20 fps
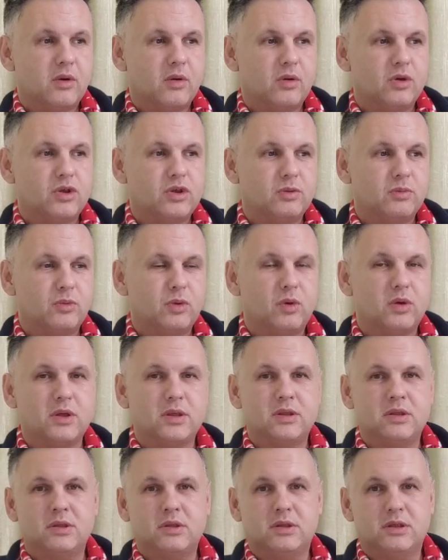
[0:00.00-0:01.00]
Очень
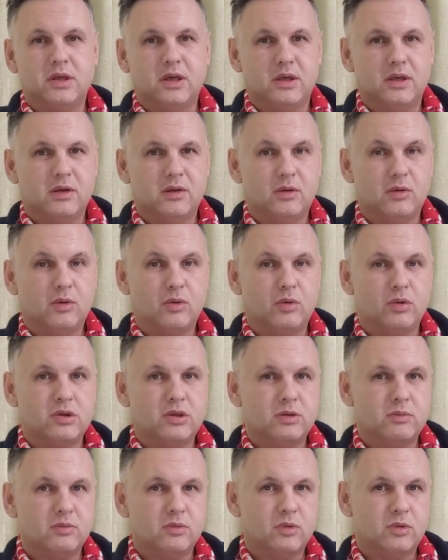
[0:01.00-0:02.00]
много детей,
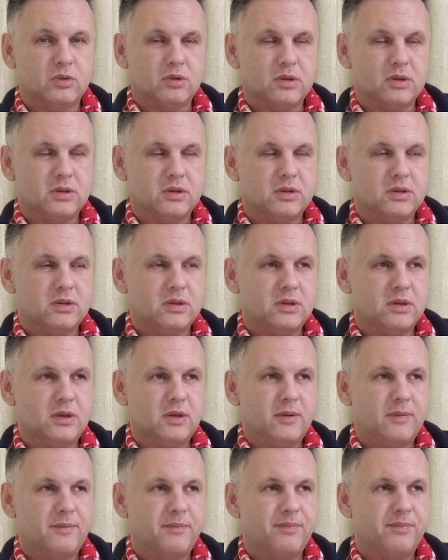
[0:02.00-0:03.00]
очень много
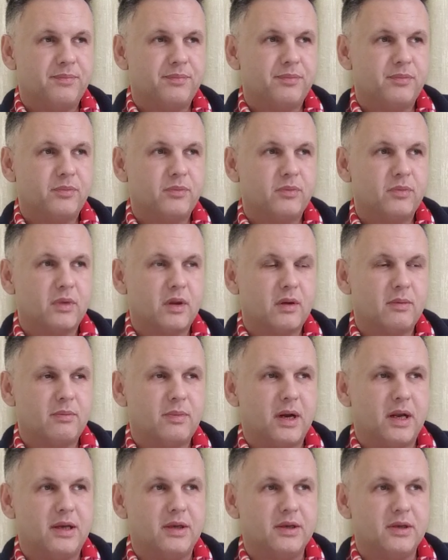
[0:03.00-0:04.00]
детей
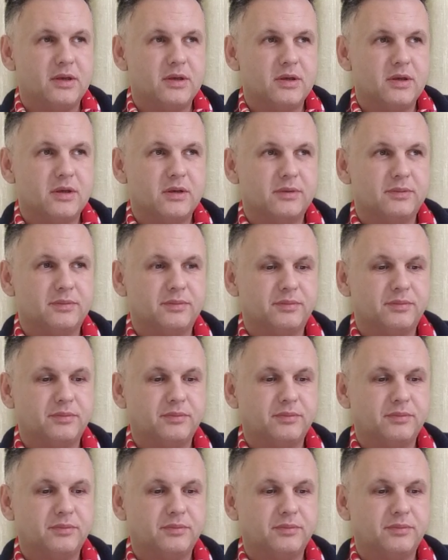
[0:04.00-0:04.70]
маленьких.